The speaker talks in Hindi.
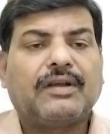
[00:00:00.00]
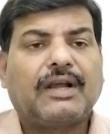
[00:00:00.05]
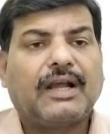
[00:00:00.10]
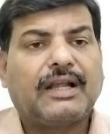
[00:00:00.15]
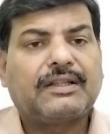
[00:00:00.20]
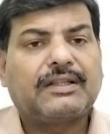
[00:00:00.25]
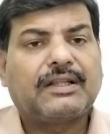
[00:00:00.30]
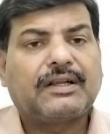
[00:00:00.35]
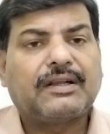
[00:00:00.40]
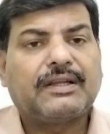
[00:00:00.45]

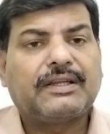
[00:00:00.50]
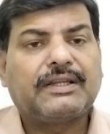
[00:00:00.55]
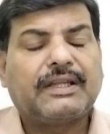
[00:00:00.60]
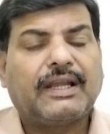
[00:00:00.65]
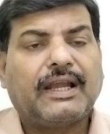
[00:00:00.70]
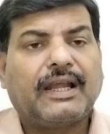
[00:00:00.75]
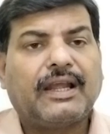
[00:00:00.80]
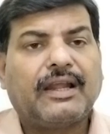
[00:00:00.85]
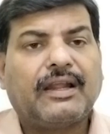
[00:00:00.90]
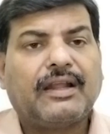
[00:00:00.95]
आज तक नहीं
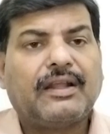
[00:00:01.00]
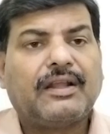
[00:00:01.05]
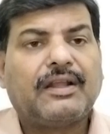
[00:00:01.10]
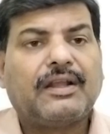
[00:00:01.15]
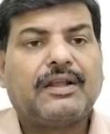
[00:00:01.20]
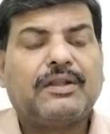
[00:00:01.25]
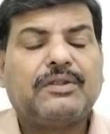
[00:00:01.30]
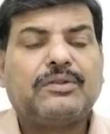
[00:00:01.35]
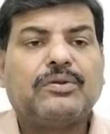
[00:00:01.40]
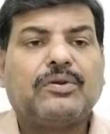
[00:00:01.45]
आया
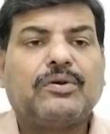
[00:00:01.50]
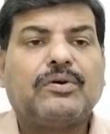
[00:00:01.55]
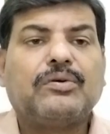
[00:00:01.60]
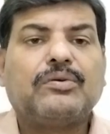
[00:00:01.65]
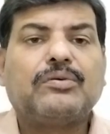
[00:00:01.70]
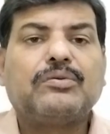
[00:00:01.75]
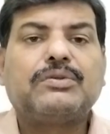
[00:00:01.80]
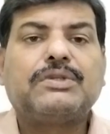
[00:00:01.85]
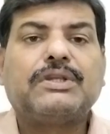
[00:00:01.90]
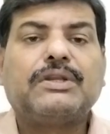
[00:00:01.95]
जो
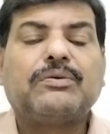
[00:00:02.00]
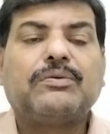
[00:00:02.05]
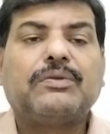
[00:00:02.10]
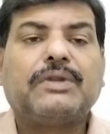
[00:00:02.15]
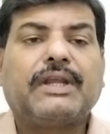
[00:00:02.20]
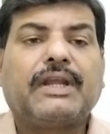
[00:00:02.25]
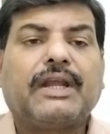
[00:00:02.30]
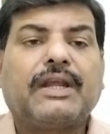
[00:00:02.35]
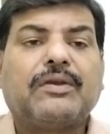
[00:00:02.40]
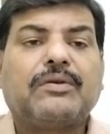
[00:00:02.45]
उसी
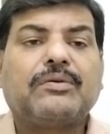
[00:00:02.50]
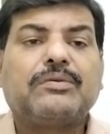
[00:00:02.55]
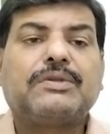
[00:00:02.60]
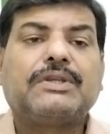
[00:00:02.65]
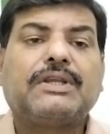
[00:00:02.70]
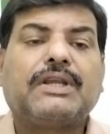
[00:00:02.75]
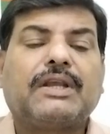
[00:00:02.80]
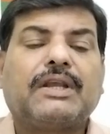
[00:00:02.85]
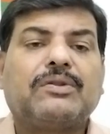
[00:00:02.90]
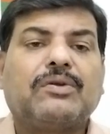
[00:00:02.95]
उन्हीं के
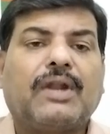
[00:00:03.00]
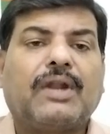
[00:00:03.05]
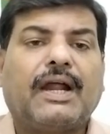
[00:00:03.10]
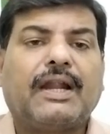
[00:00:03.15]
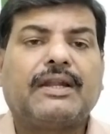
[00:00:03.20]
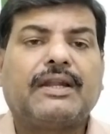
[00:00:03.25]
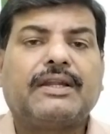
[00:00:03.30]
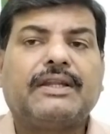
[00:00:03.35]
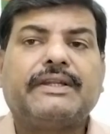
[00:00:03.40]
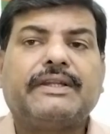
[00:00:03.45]
उसी के
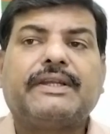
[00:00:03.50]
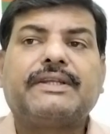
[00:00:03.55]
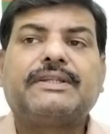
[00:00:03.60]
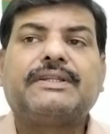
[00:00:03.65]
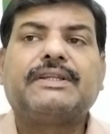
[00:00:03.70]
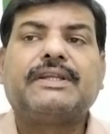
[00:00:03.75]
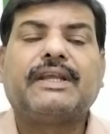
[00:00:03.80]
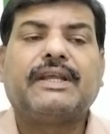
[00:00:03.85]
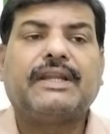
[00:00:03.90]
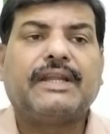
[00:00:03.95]
दौरान
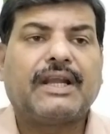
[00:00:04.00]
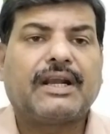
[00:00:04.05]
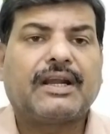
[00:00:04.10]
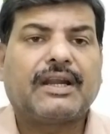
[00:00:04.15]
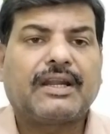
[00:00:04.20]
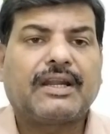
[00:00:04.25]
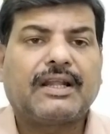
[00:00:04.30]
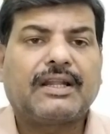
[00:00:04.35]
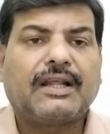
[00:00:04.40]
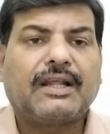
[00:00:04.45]
इंडस्ट्री एरिया
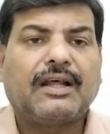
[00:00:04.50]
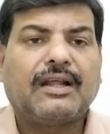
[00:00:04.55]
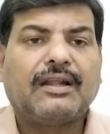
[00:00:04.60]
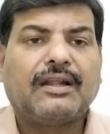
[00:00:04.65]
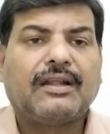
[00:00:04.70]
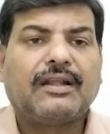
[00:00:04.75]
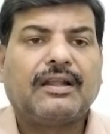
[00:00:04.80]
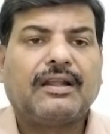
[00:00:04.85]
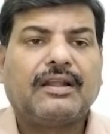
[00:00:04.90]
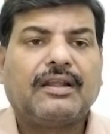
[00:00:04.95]
कटा था
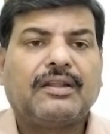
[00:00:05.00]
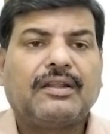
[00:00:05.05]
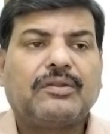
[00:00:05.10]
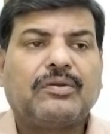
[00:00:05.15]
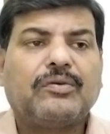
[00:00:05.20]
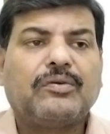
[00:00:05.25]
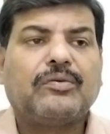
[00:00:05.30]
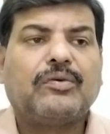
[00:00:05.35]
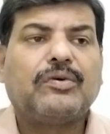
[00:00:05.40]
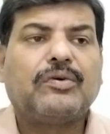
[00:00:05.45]

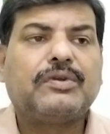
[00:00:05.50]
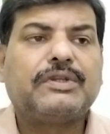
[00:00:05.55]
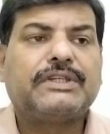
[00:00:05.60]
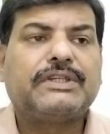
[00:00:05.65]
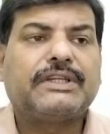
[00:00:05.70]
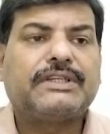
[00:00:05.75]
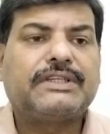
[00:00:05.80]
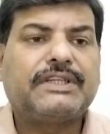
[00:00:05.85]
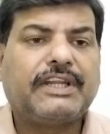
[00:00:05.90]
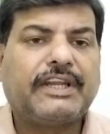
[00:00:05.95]
तो वो
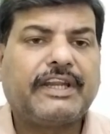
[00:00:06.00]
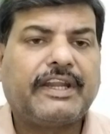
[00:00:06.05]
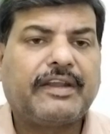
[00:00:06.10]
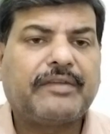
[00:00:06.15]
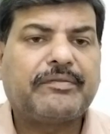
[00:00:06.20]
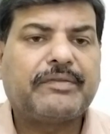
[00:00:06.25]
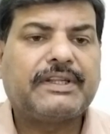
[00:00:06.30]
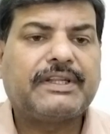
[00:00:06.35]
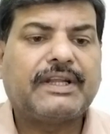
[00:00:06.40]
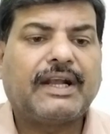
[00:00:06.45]
इंडस्ट्री एरिया
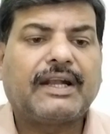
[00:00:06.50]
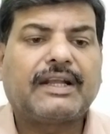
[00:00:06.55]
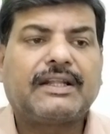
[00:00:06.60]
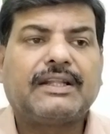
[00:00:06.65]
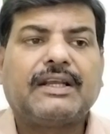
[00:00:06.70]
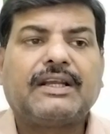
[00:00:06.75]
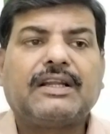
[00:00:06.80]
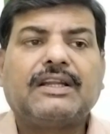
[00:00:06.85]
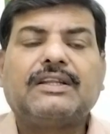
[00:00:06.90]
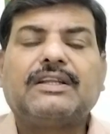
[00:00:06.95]
में जाके
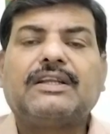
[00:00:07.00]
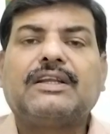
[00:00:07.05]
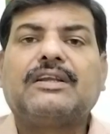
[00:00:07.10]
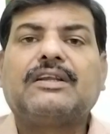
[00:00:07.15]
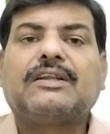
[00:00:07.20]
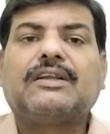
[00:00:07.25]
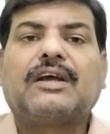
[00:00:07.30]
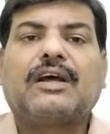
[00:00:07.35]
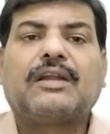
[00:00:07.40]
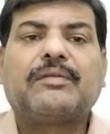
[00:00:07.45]
देख
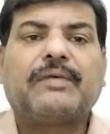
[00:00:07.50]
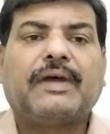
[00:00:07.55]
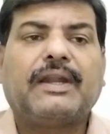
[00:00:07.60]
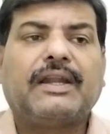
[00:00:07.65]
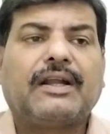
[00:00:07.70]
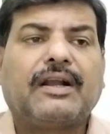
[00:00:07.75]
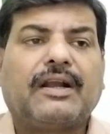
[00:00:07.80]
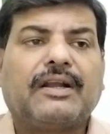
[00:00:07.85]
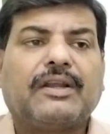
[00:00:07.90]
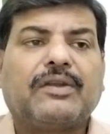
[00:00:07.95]
लीजिए नगर
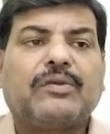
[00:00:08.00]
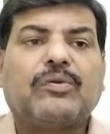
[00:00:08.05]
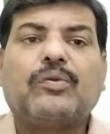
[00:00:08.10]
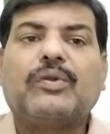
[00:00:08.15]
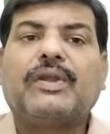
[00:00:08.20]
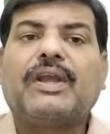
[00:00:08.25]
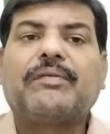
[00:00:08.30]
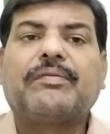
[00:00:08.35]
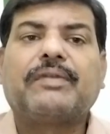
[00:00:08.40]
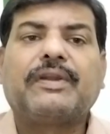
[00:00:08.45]
पालिका की
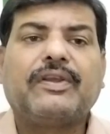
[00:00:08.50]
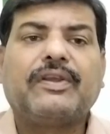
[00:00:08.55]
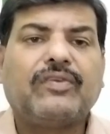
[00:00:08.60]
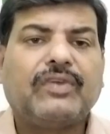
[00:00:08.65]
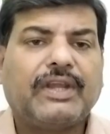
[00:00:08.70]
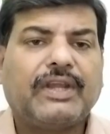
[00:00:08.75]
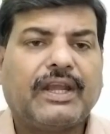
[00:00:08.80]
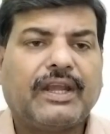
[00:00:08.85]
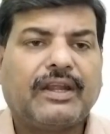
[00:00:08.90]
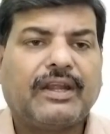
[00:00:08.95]
कूड़ियाँ पड़ी
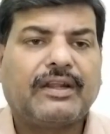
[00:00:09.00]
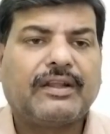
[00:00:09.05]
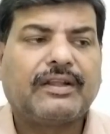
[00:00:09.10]
हुई है